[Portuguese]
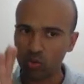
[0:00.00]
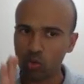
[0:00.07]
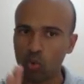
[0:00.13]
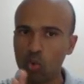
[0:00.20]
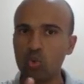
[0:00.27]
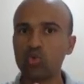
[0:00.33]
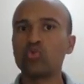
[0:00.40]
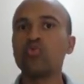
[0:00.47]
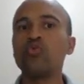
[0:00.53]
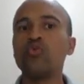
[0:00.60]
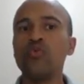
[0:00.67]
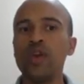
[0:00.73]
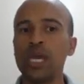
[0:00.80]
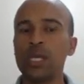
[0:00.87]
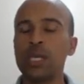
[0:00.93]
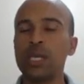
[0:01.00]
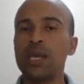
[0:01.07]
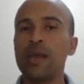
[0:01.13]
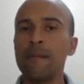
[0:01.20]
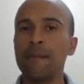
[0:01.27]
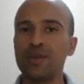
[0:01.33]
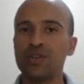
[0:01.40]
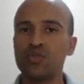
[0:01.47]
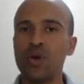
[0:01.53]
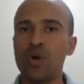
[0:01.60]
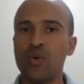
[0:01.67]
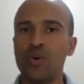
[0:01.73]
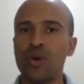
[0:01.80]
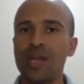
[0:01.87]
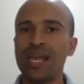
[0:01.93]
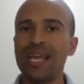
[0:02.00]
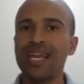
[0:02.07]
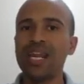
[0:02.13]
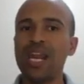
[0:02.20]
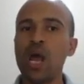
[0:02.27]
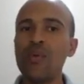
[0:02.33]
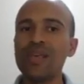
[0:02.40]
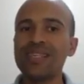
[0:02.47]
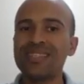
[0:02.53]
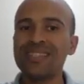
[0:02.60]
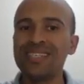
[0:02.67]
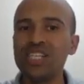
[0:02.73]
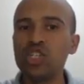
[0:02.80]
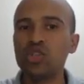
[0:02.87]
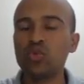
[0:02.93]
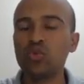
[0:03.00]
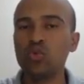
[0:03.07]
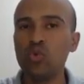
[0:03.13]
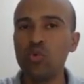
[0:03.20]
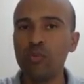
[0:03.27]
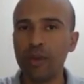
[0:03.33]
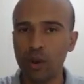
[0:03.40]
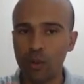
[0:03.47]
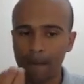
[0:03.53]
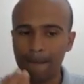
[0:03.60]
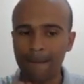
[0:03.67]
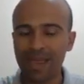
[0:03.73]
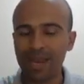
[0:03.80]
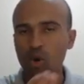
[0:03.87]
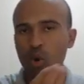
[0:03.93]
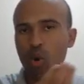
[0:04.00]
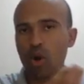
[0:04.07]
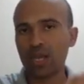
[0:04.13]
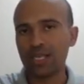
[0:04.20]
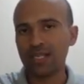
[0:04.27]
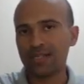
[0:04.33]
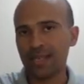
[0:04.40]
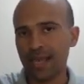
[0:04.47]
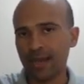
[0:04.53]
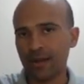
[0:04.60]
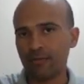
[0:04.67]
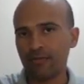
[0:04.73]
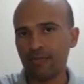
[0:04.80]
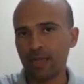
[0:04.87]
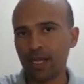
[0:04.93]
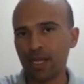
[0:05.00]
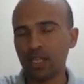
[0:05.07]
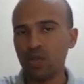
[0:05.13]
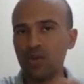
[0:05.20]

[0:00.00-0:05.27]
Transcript: do conjunto verde. Pessoal, não existe um número menor que zero. Não